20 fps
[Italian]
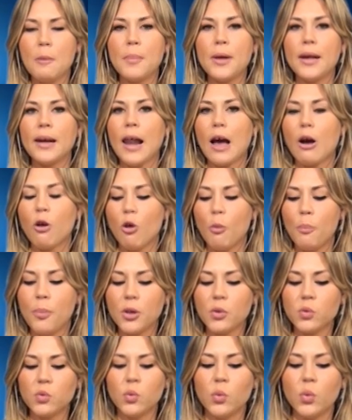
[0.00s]
per la
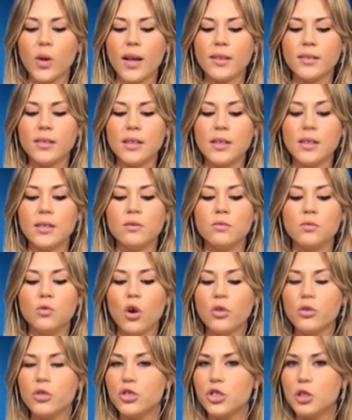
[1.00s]
copertura di
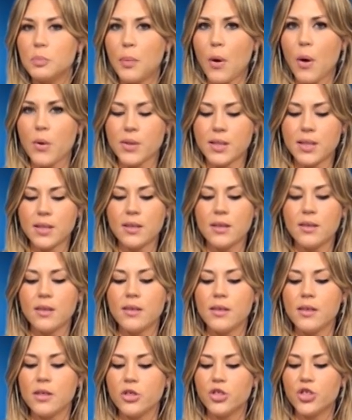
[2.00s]
12 posti
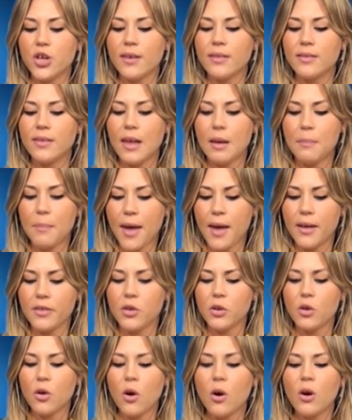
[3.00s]
di dirigente
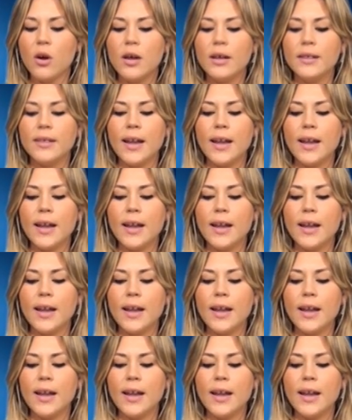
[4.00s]
medico